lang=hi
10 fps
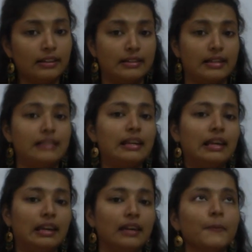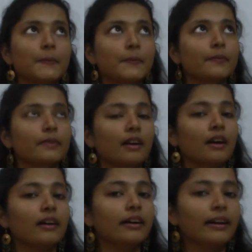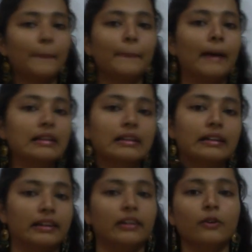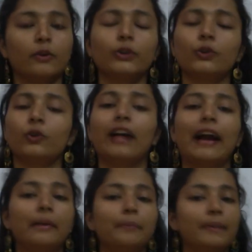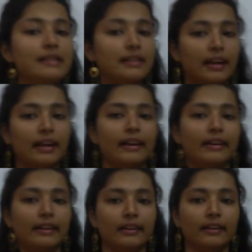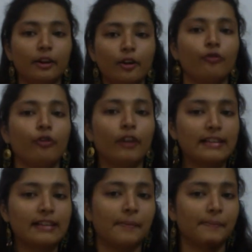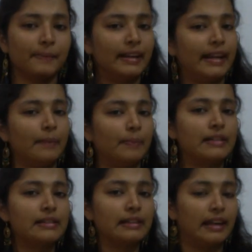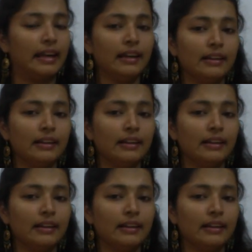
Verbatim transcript: जैसे कि अगर हम बात करें कोई दो रैंडम पर्सन के हेयर की फॉर एग्जाम्पल एक पर्सन ए